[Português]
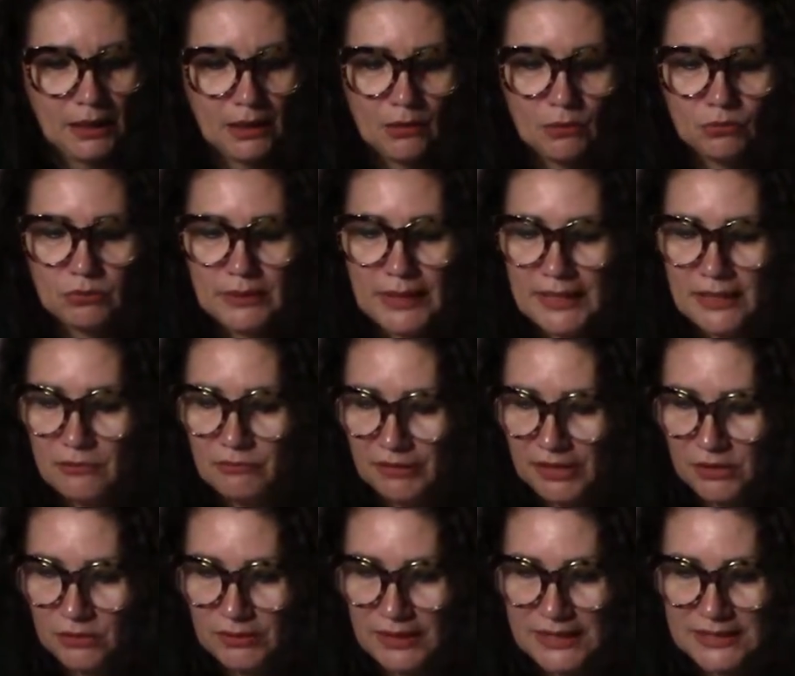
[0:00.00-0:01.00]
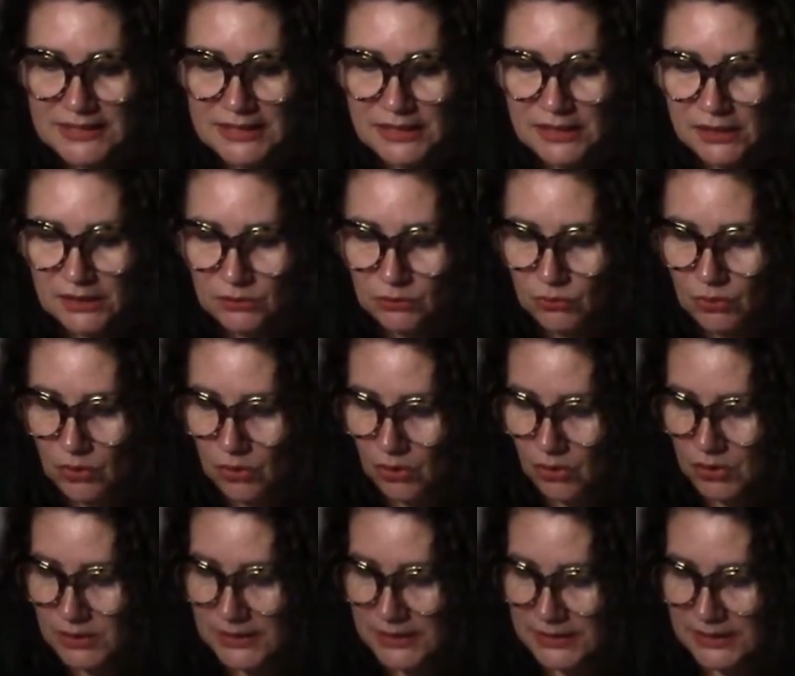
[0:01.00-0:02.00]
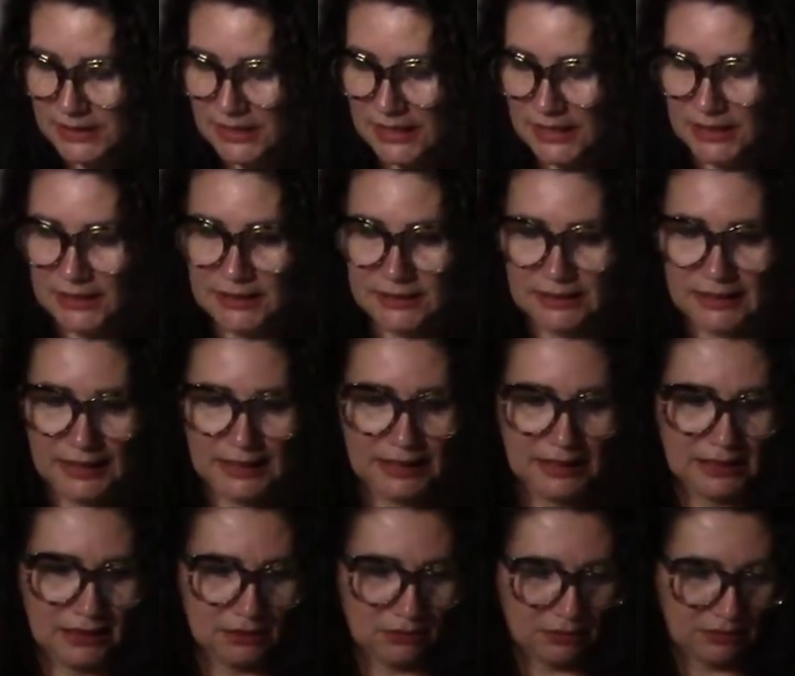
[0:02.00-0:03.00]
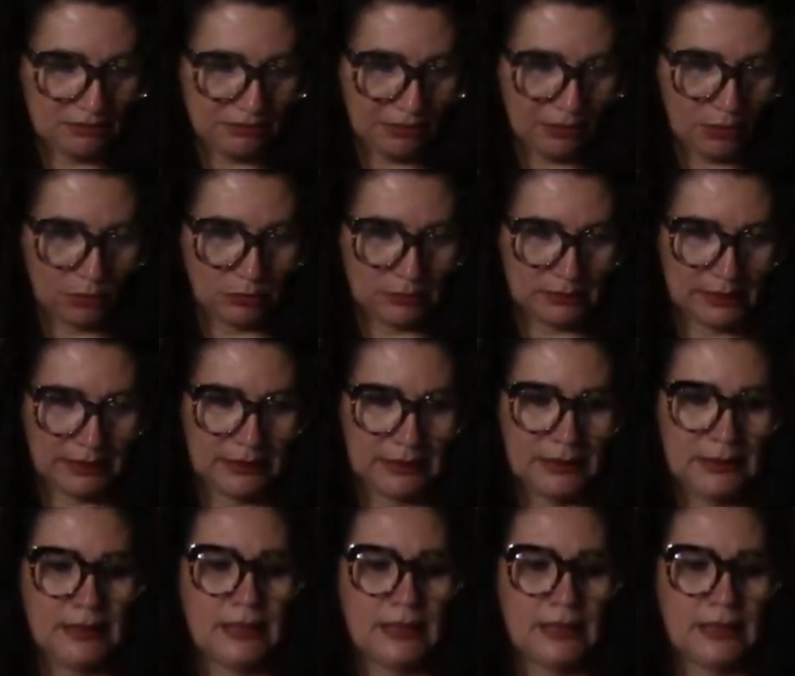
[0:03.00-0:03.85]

Eu, eu venho desenhando rosas nele inteirinho, em volta.